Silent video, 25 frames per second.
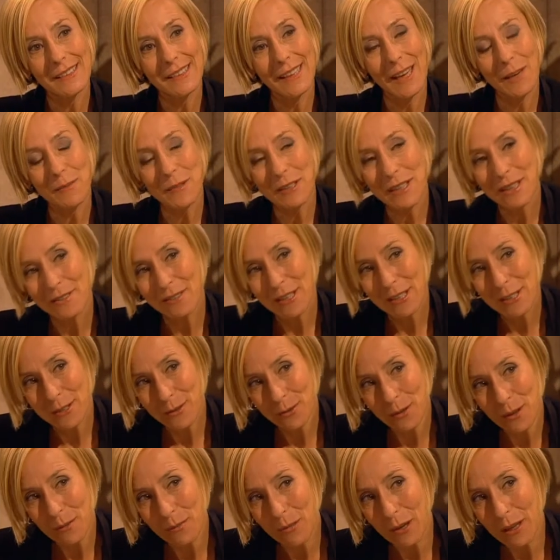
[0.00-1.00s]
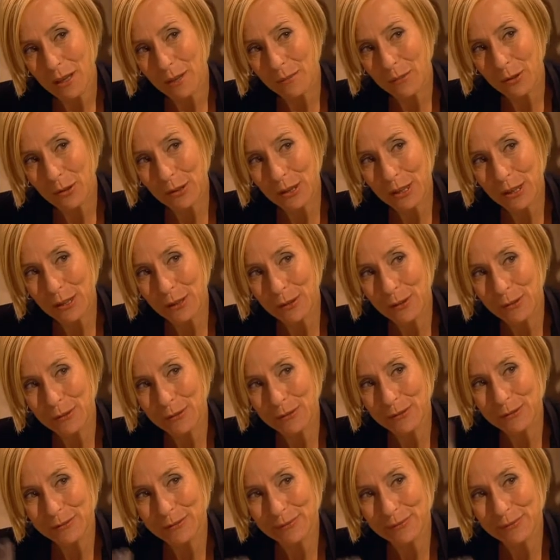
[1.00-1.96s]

E amanhã vais-te embora, meu querido.